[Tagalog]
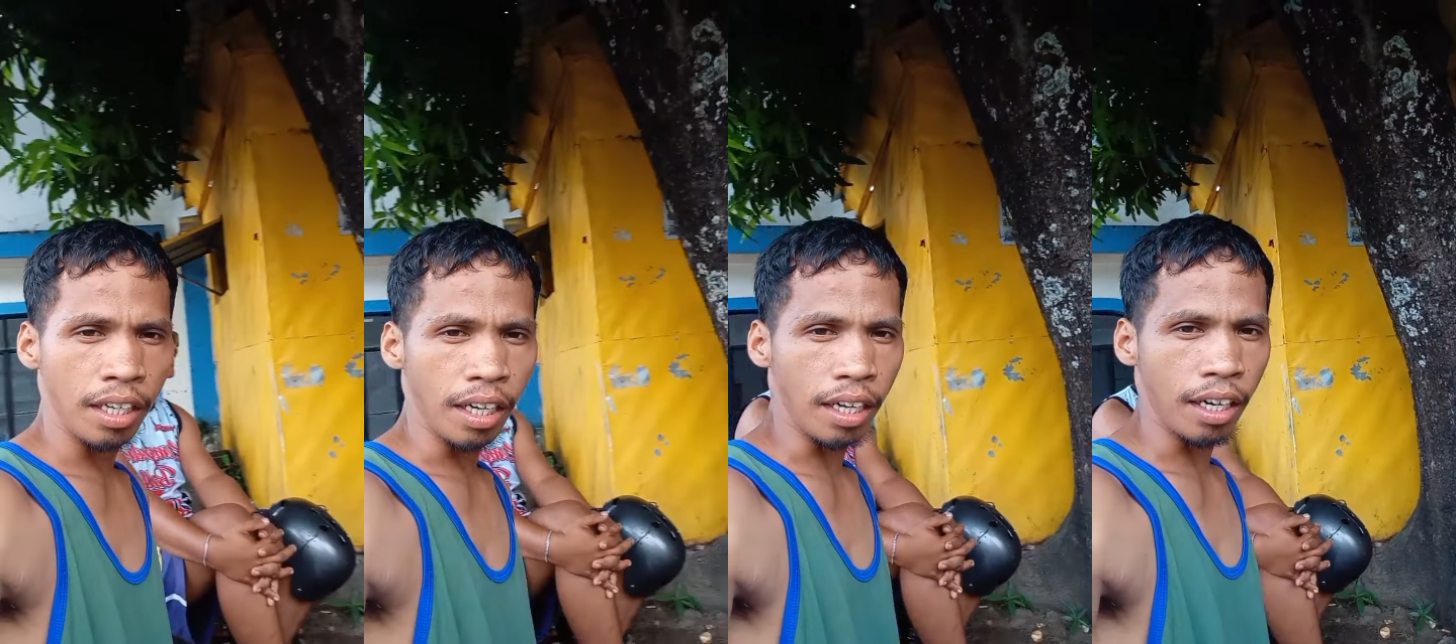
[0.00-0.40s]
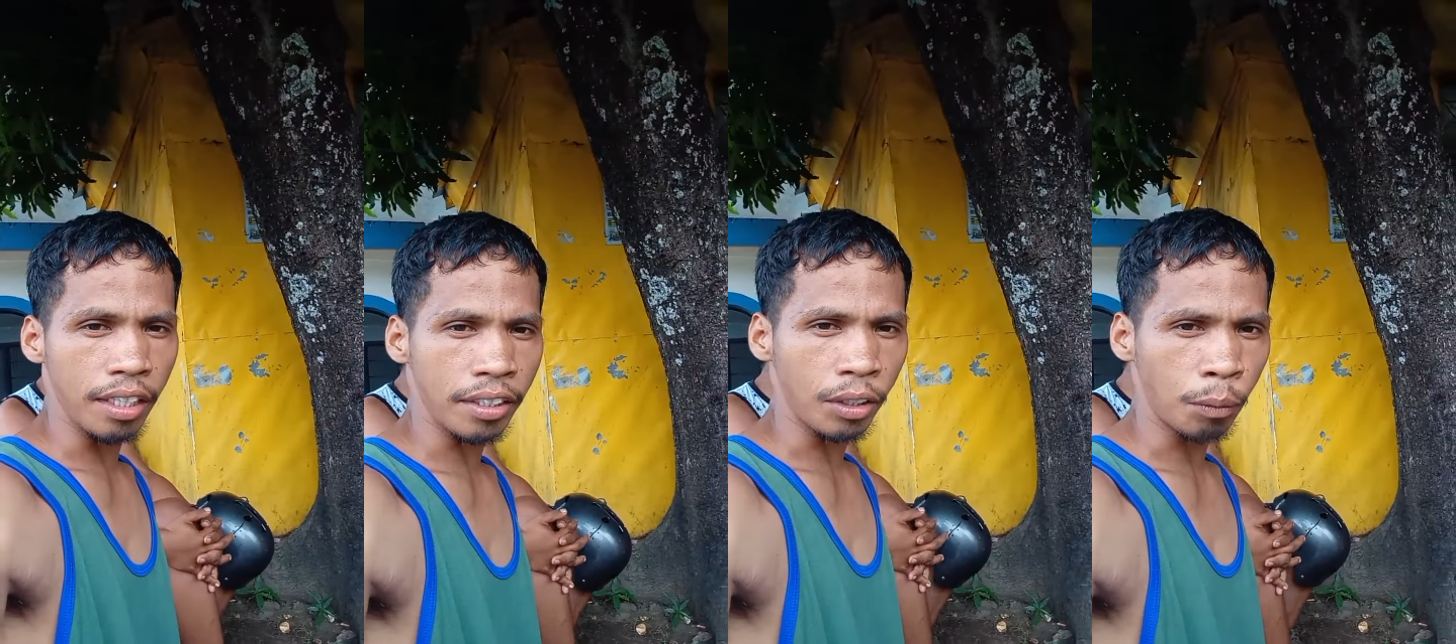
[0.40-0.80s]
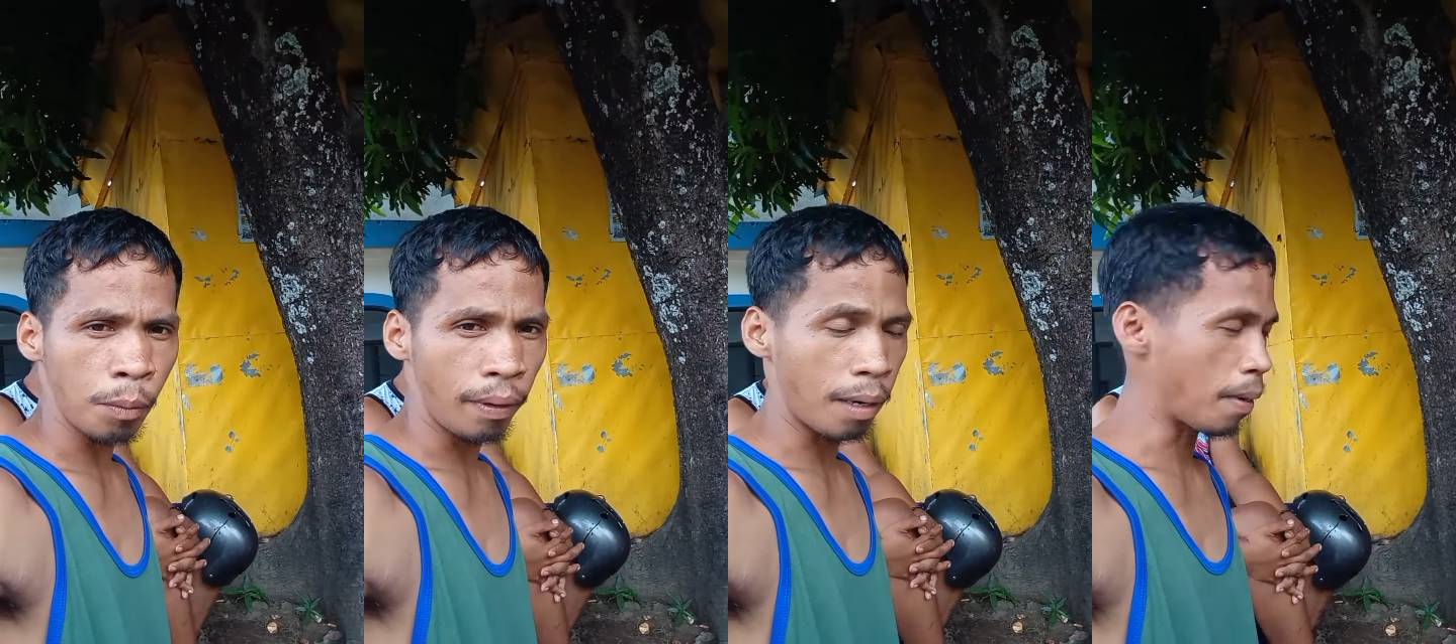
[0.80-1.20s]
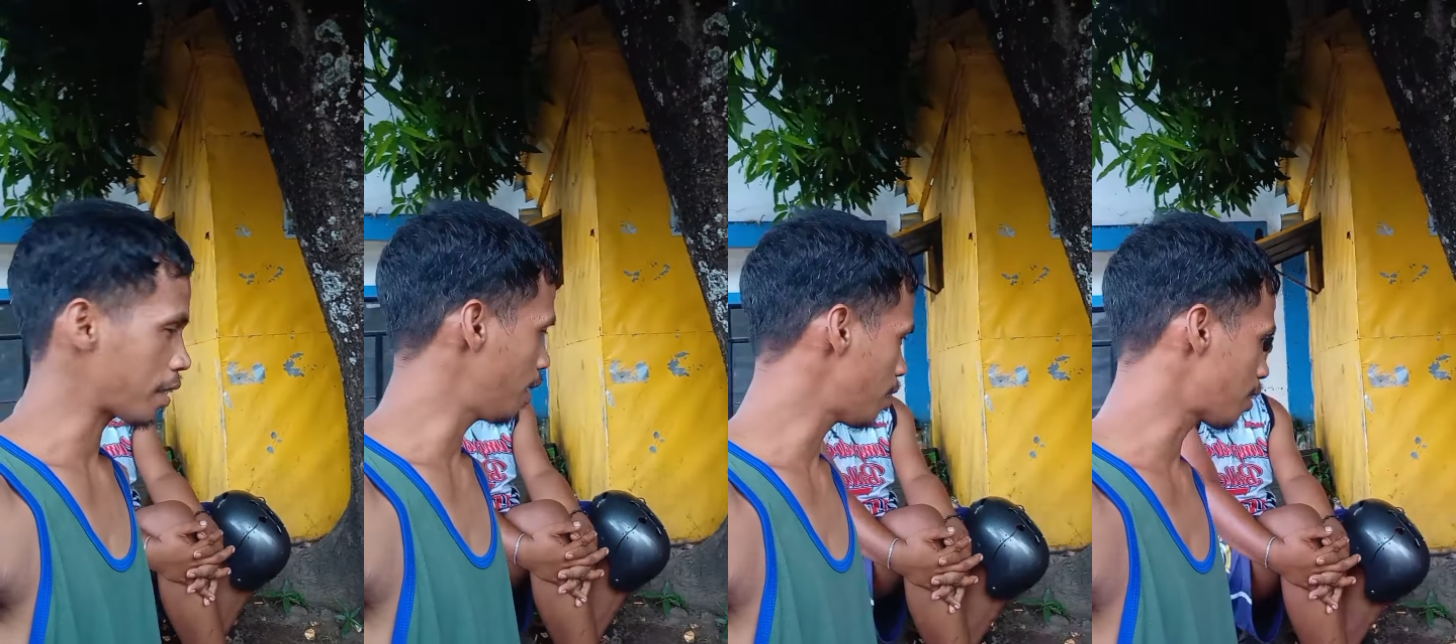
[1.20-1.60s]
Uh, ah, out po mga
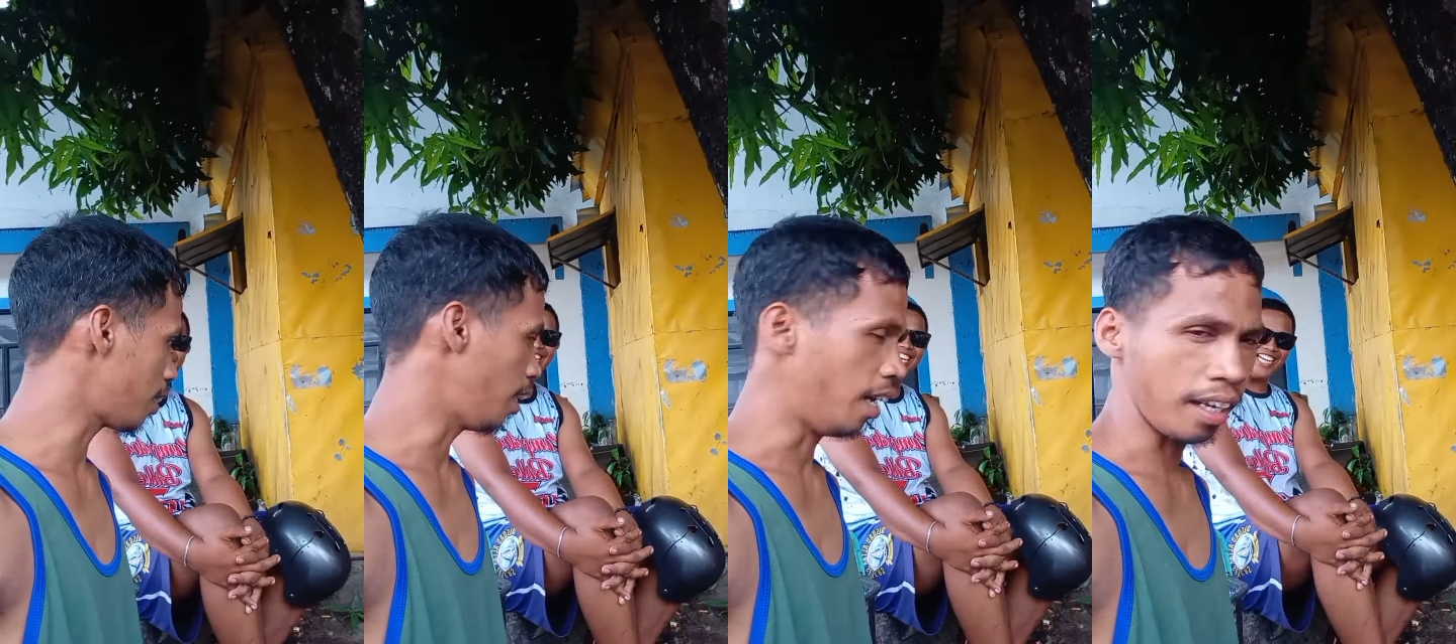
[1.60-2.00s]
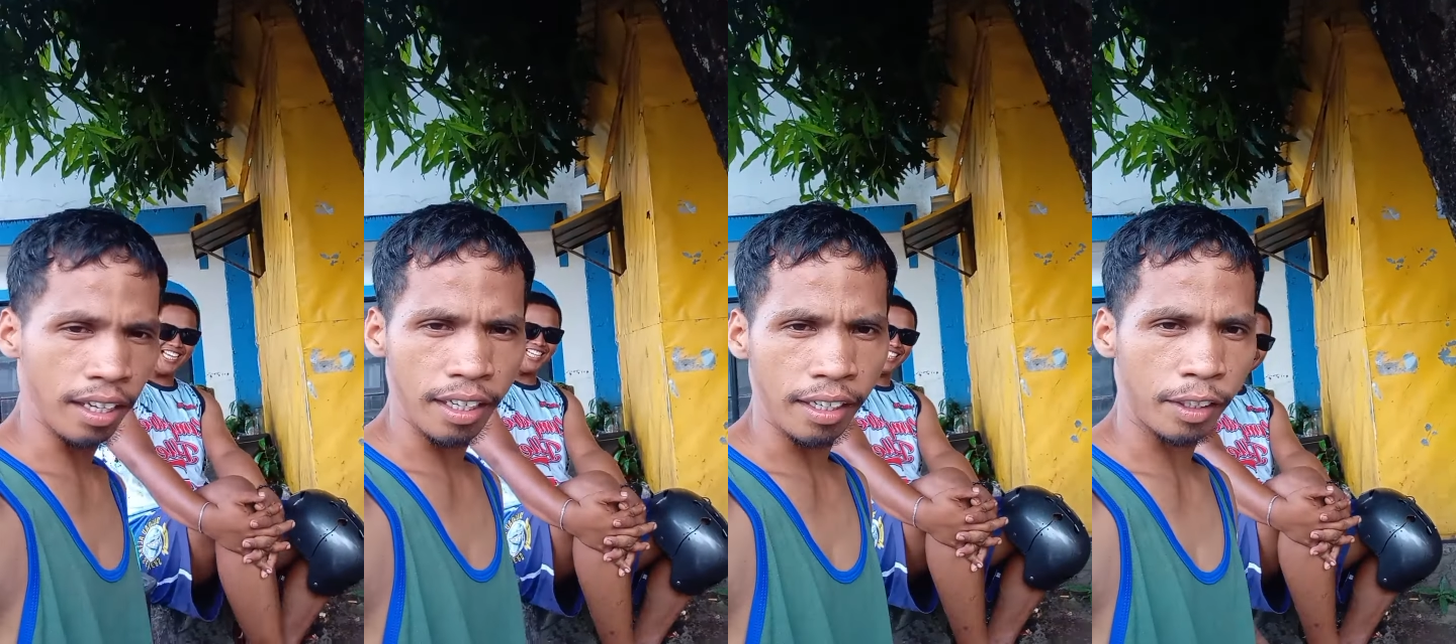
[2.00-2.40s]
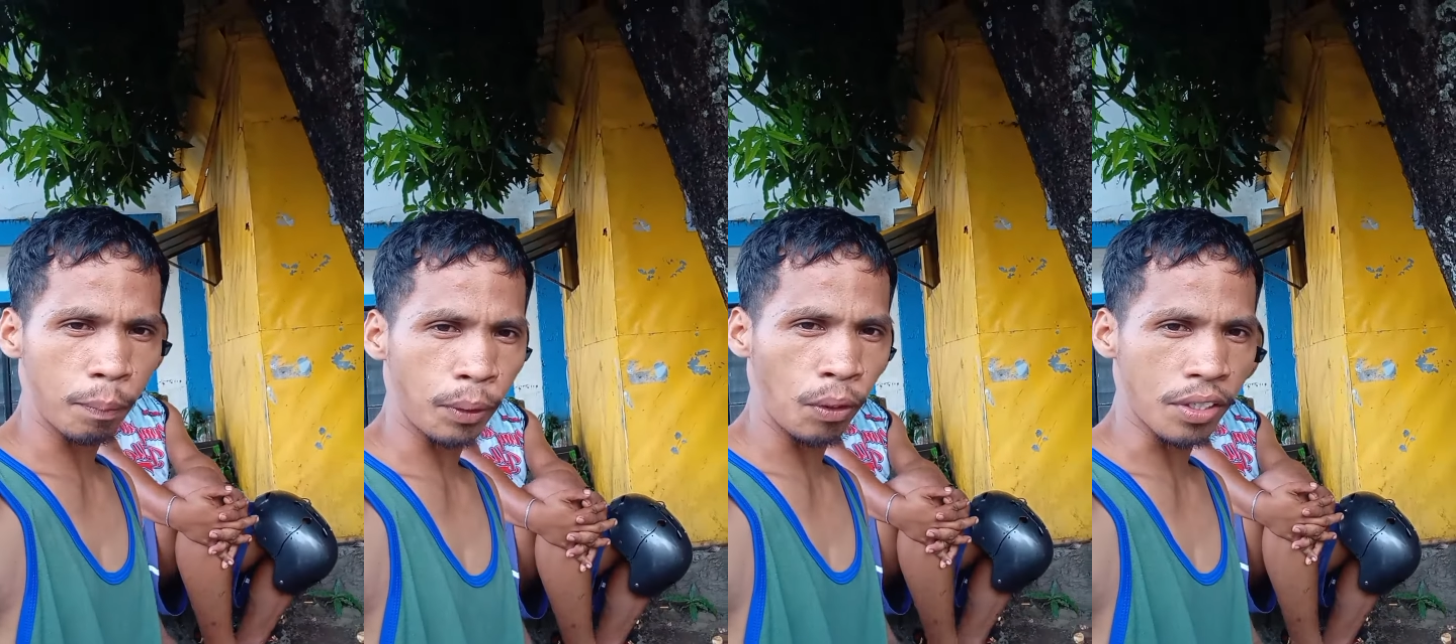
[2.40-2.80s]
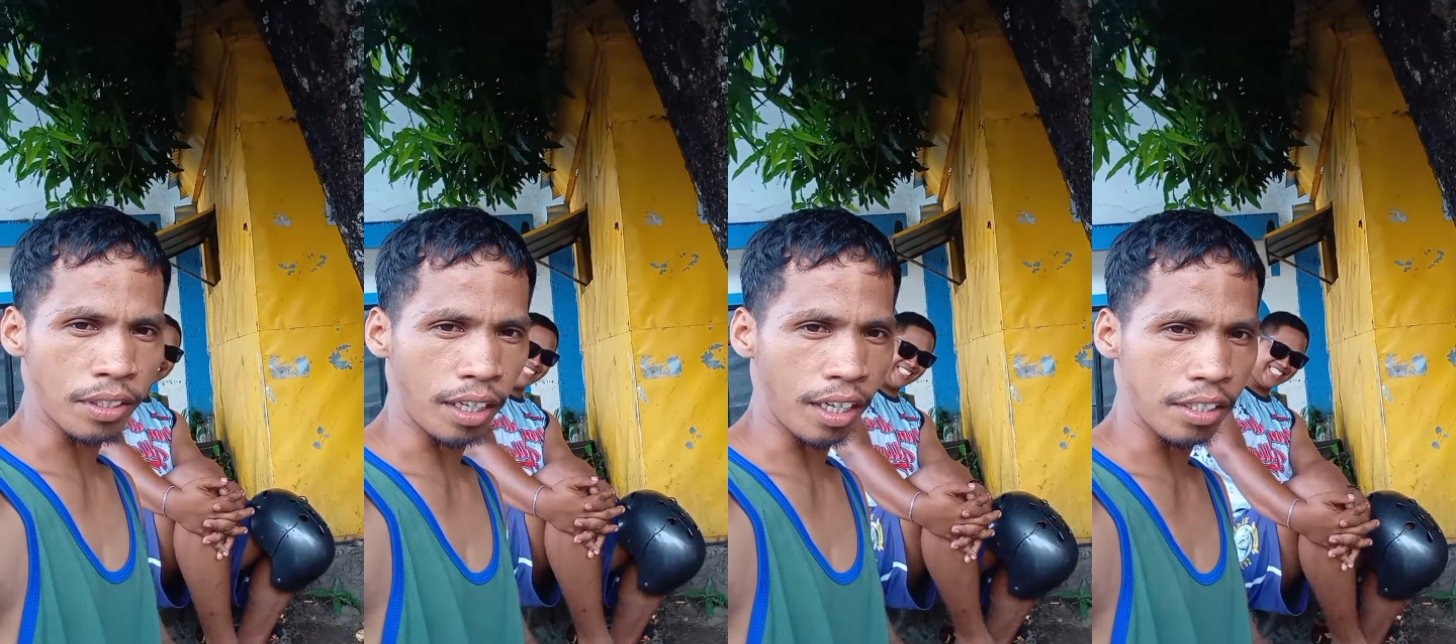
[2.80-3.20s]
kamasters. Uh, ah, alito po tayo sa